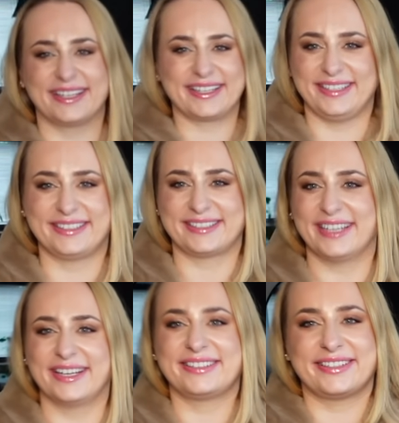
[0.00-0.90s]

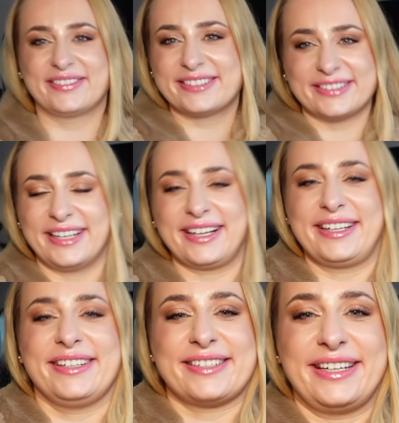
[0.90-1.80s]
Tragicznie, to po prostu
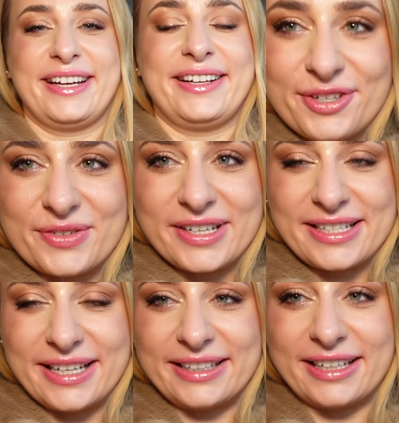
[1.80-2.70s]
tragicznie. Czuję
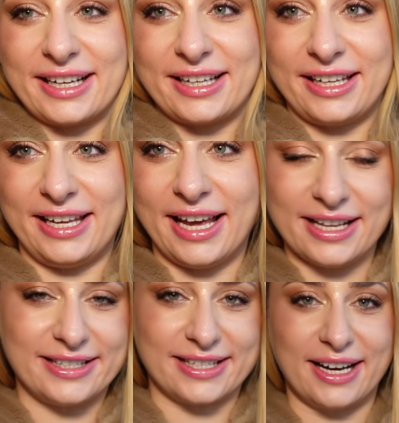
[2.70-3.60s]
się jak taka
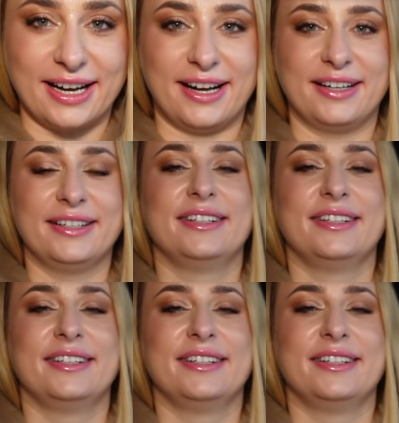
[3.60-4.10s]
kieca.